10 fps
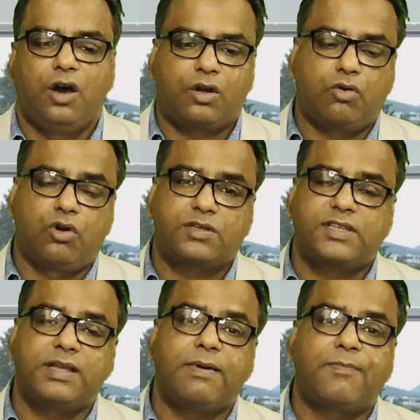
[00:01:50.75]
और गोड
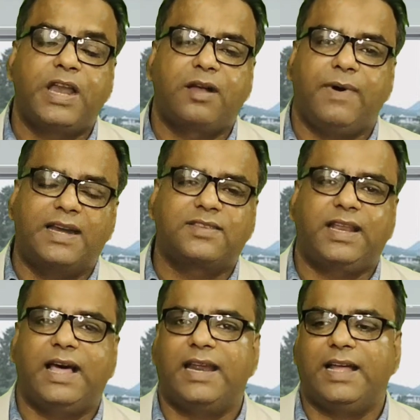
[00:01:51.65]
से जब अपना अखबार
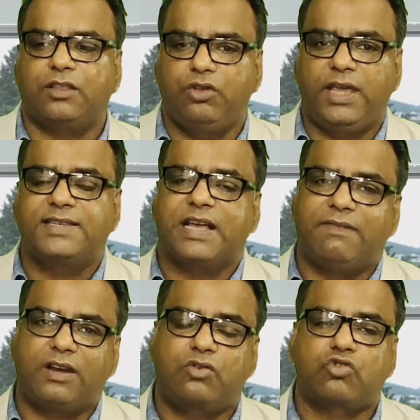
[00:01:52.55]
चला रहा तो यही
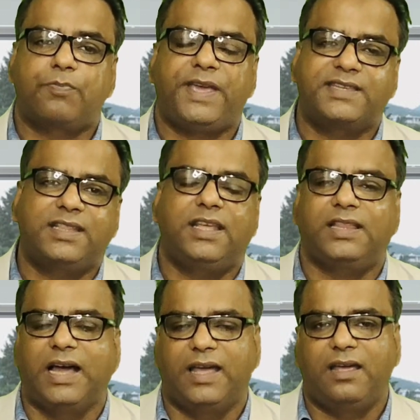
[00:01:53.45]
सावरकर उसको पैसे
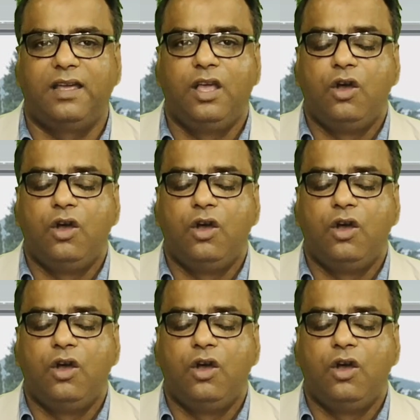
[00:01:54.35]
देता है